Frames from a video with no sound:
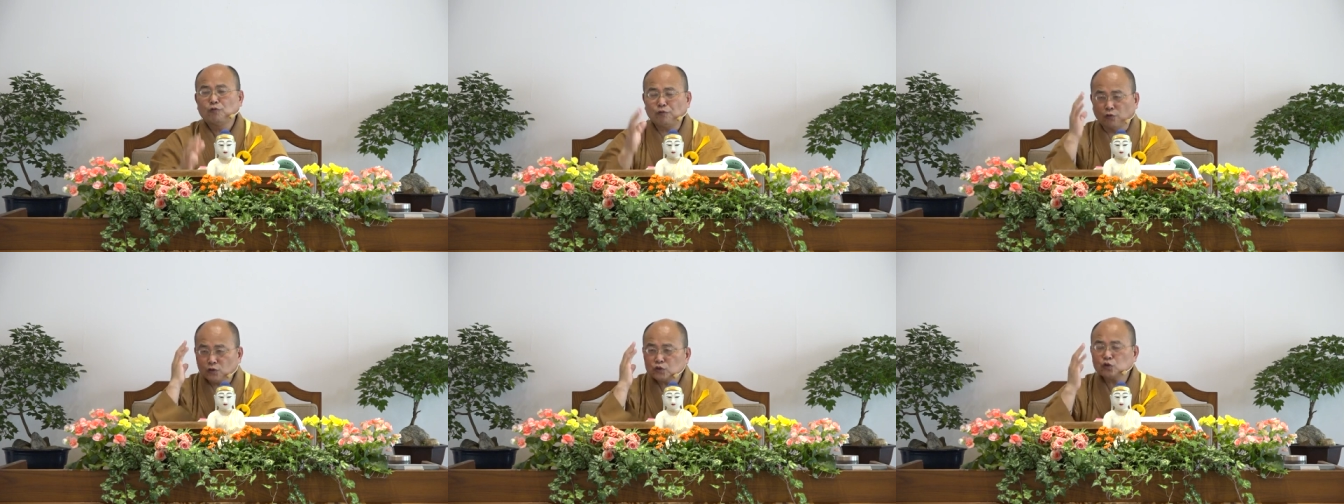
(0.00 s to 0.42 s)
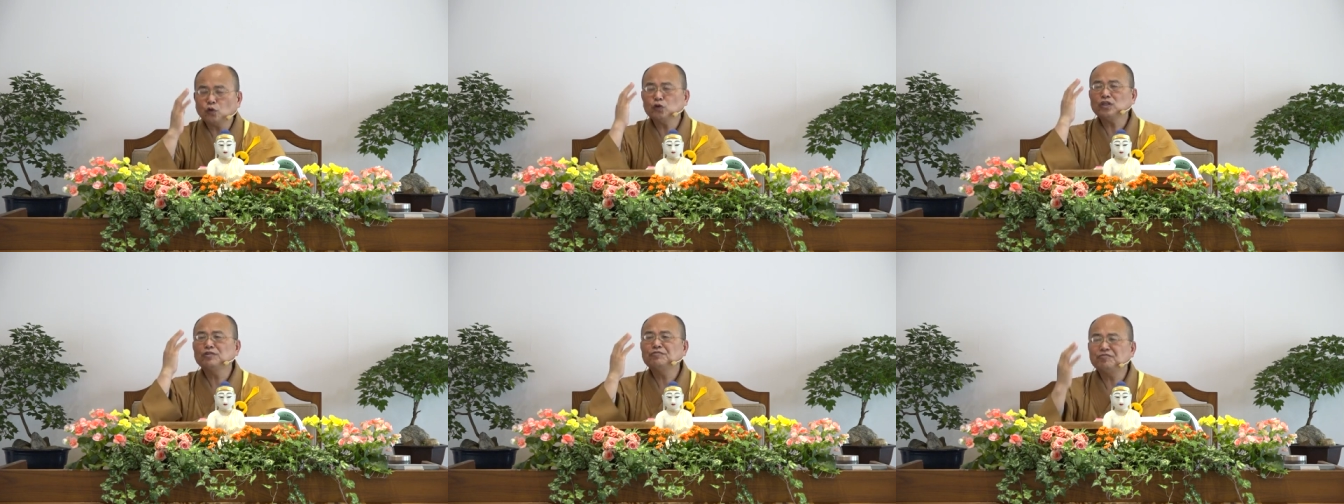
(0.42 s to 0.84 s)
佛
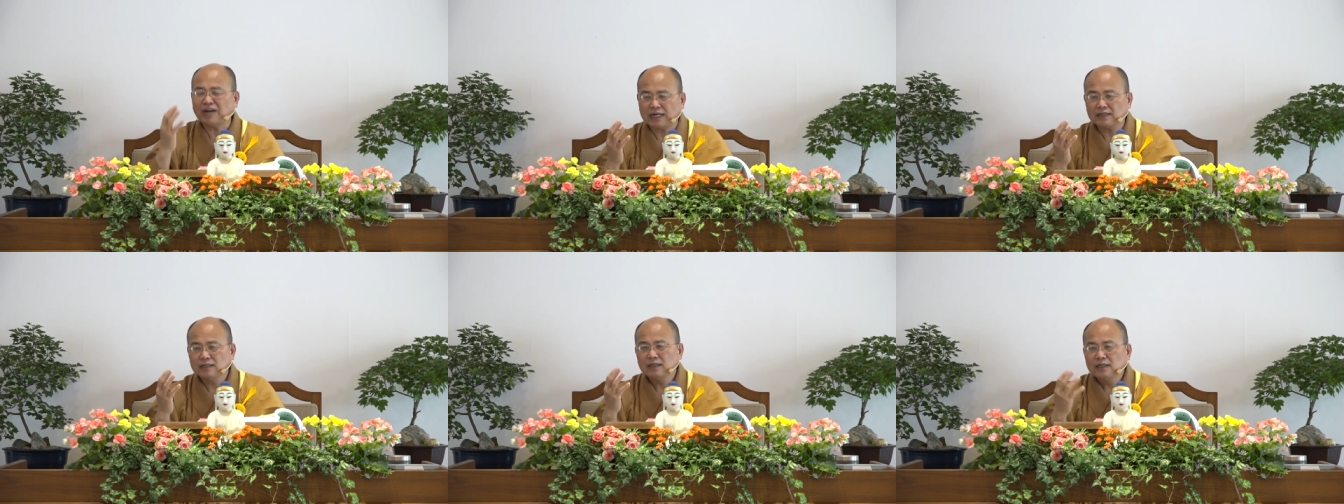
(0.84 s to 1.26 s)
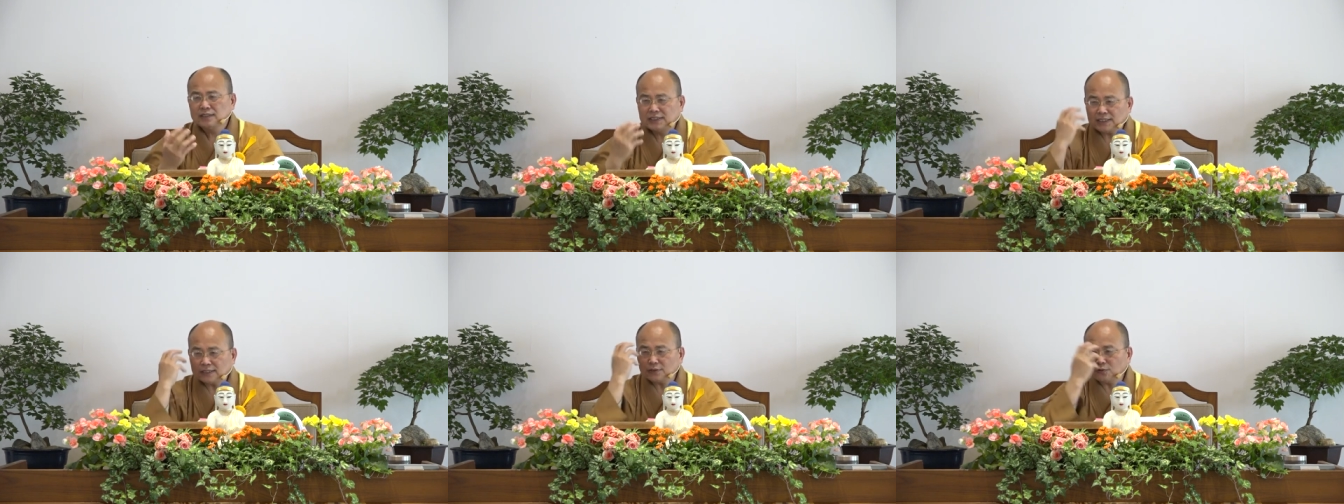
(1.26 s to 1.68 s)
说的法，
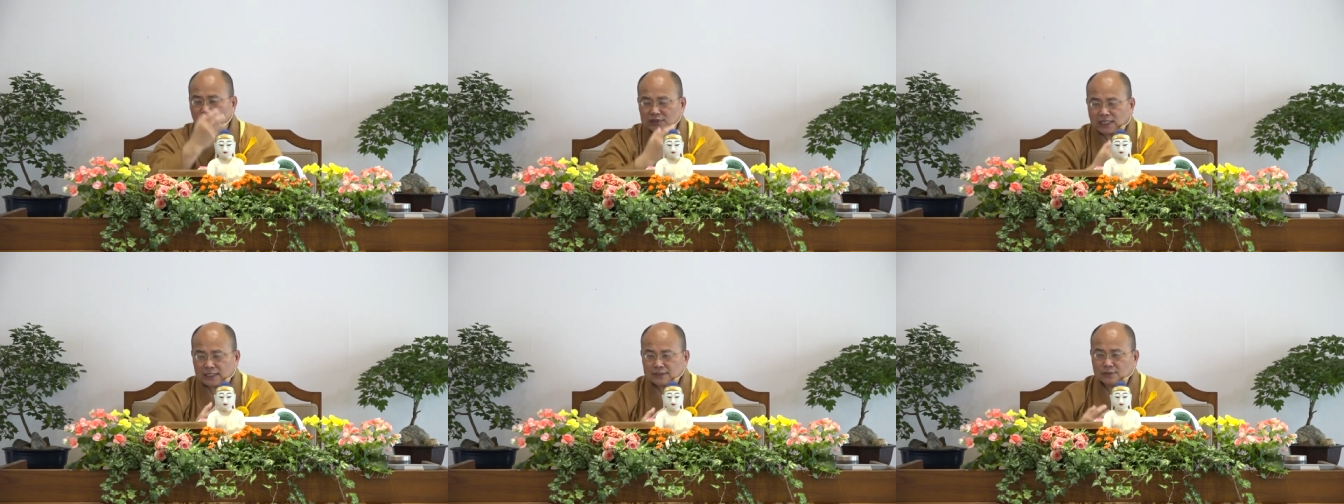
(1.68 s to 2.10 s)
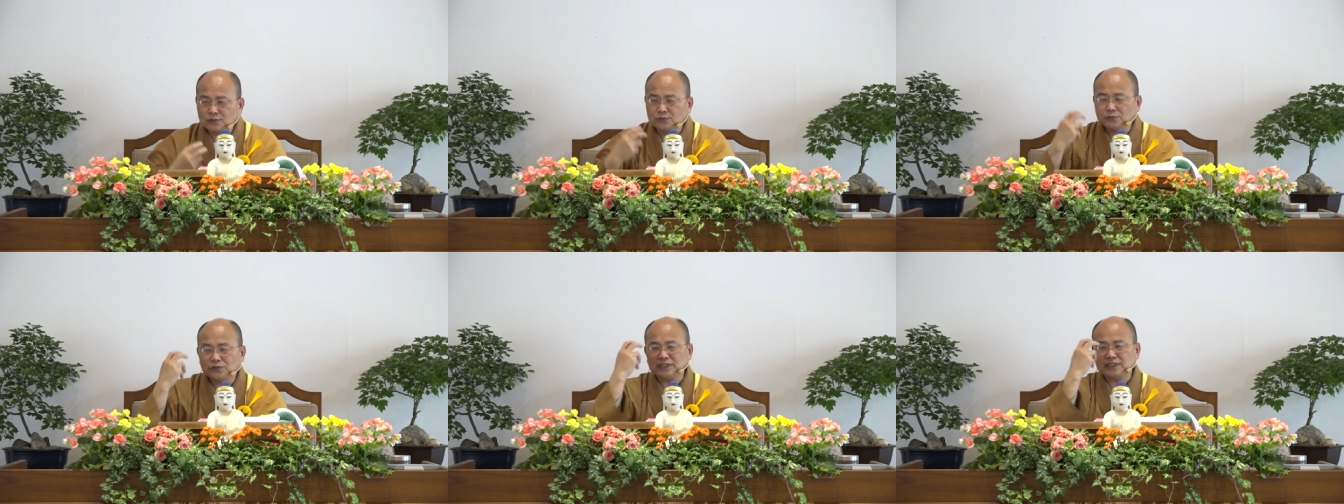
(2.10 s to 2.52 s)
经过他的
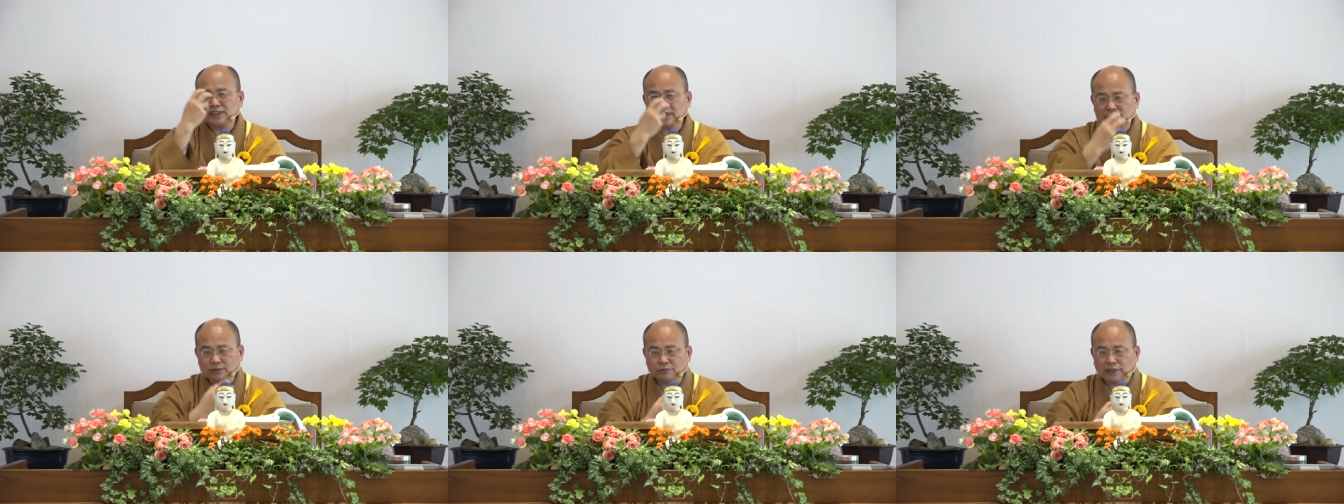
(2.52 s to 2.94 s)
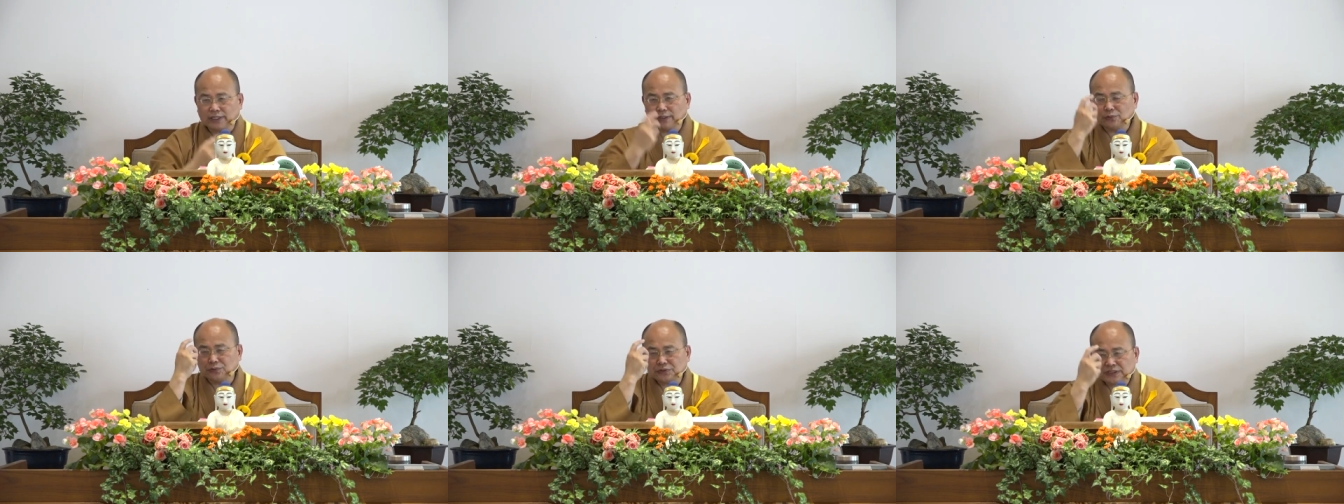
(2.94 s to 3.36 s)
如理思
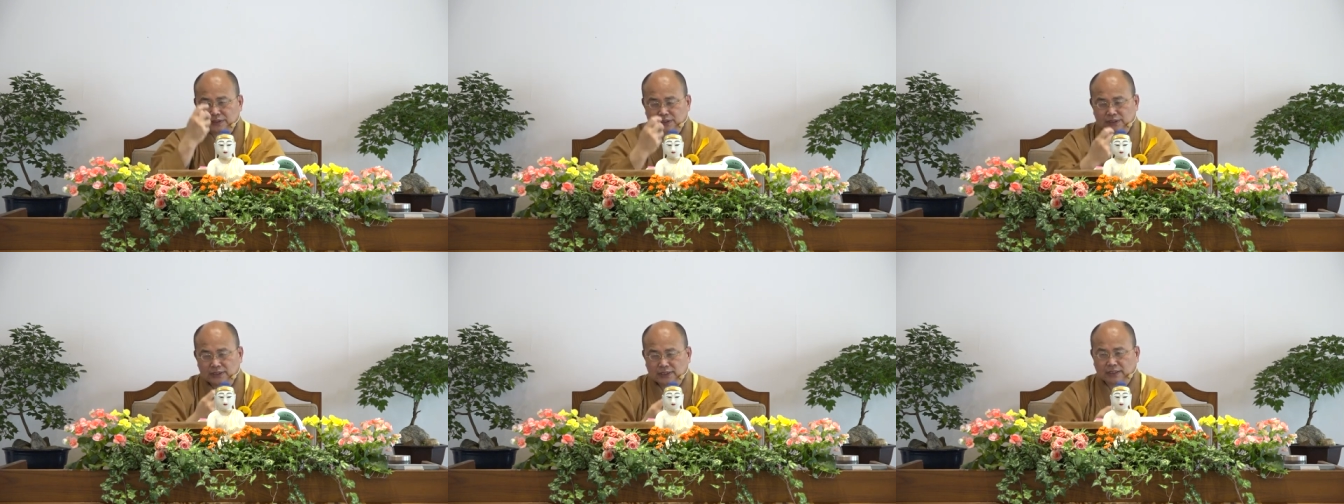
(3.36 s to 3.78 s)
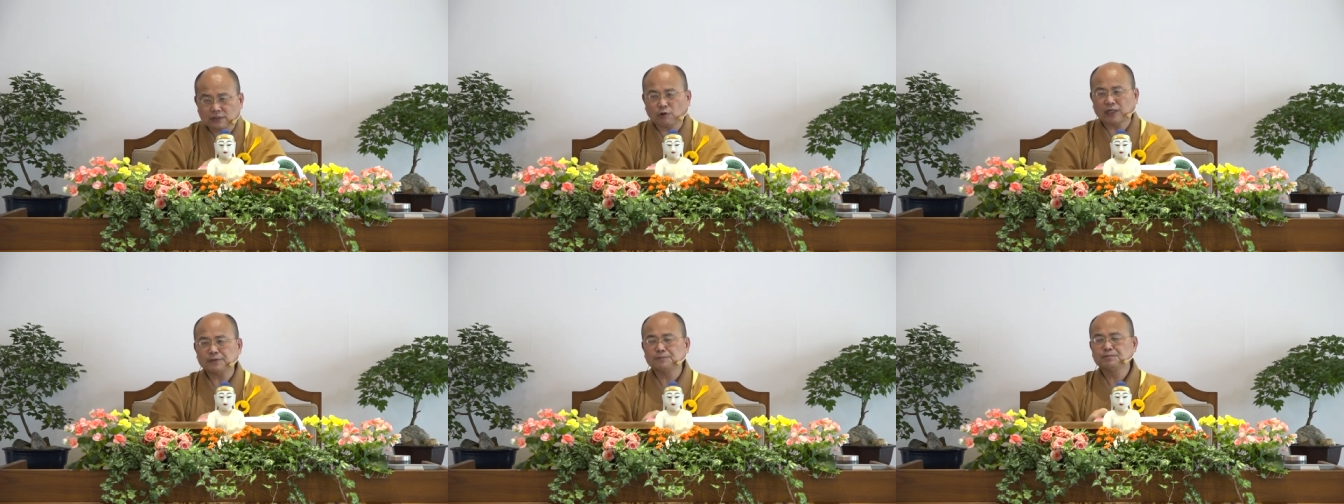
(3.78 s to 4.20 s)
维、如实正
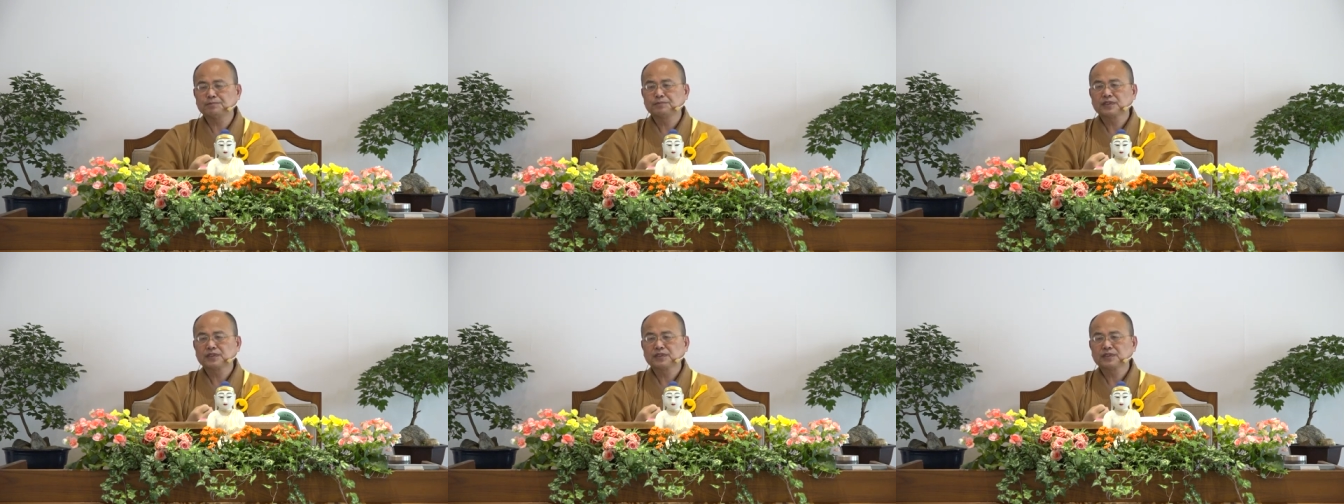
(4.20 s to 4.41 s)
观、